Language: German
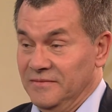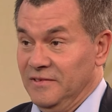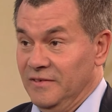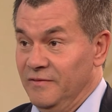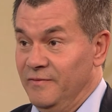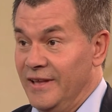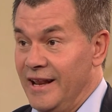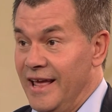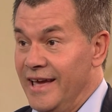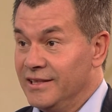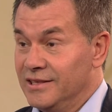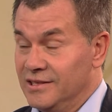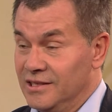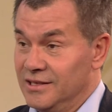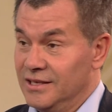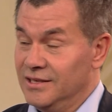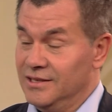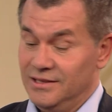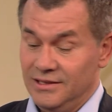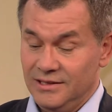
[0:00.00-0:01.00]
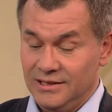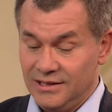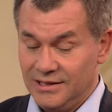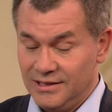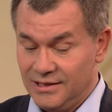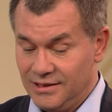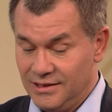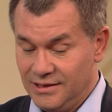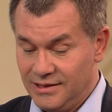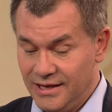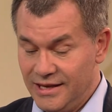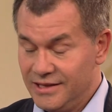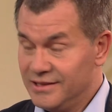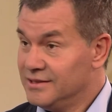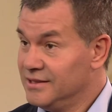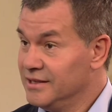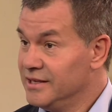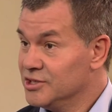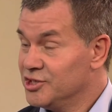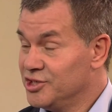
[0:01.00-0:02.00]
vielleicht geht
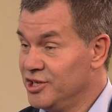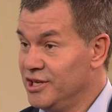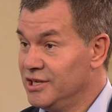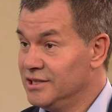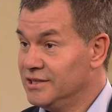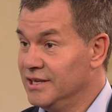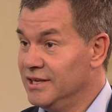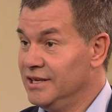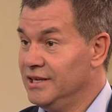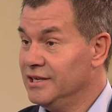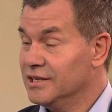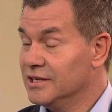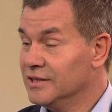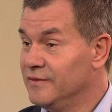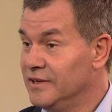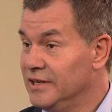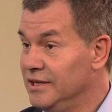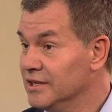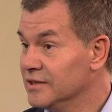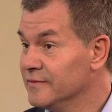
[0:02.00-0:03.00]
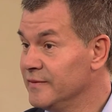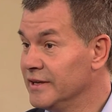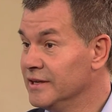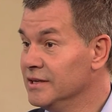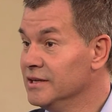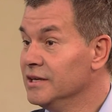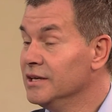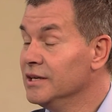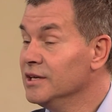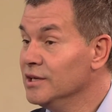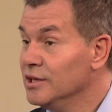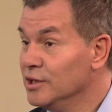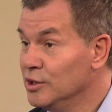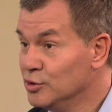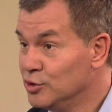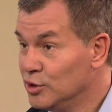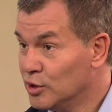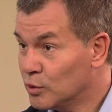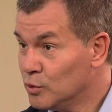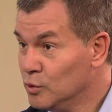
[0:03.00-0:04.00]
die Geschichte irgendwie irgendwann in
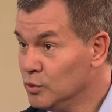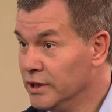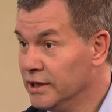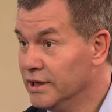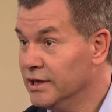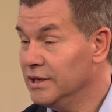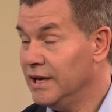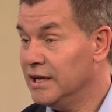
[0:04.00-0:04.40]
die Ruhe,